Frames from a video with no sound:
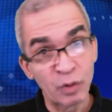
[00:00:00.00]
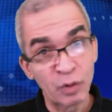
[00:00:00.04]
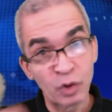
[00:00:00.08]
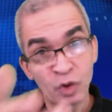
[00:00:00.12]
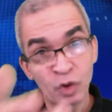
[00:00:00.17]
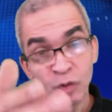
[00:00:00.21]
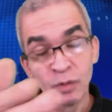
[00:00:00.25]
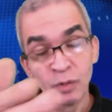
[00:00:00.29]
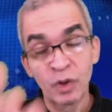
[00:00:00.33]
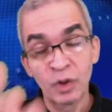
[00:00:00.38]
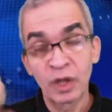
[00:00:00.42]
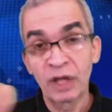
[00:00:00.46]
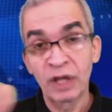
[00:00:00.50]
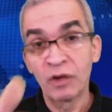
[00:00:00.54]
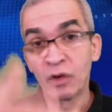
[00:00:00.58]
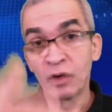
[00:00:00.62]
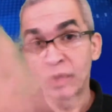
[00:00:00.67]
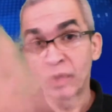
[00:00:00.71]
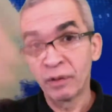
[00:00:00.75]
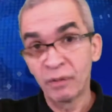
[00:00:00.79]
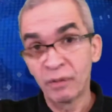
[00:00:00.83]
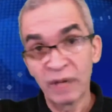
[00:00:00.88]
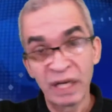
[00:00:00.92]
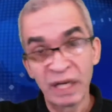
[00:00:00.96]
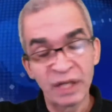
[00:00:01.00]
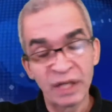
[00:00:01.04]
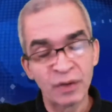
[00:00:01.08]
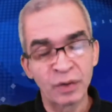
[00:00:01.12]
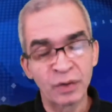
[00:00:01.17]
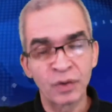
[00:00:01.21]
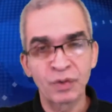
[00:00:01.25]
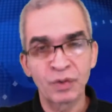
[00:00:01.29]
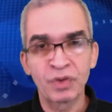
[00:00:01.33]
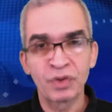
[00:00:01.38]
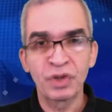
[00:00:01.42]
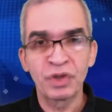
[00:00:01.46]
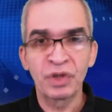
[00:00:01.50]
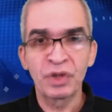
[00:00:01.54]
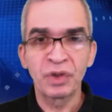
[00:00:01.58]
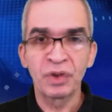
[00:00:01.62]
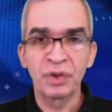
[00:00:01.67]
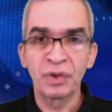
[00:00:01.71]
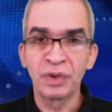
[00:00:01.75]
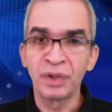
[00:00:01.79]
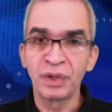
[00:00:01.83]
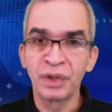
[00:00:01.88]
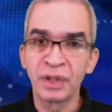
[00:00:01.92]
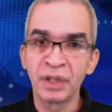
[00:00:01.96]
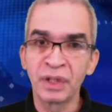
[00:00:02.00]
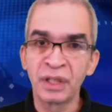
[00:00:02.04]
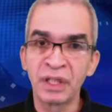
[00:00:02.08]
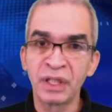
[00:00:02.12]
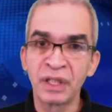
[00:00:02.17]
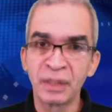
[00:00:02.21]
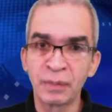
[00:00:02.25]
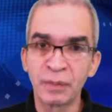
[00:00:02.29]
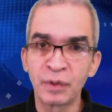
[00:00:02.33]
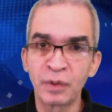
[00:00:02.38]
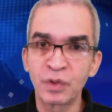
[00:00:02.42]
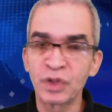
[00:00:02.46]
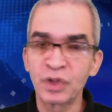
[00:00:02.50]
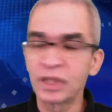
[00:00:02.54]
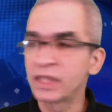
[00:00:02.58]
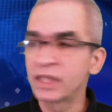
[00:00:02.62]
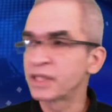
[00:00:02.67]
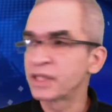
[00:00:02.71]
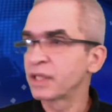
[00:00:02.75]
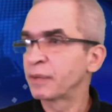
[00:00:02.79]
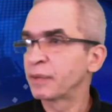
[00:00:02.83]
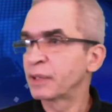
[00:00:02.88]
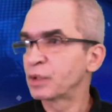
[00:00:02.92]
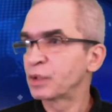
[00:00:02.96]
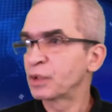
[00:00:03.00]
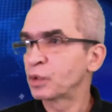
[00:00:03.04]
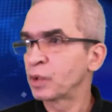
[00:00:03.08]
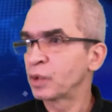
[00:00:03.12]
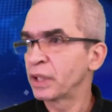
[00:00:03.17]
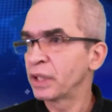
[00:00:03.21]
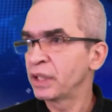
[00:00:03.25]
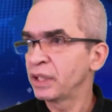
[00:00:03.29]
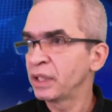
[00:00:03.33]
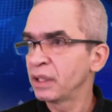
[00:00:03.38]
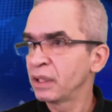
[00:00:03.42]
a esos moradores, vaya a otro sitio y, deposite esa basura ahí.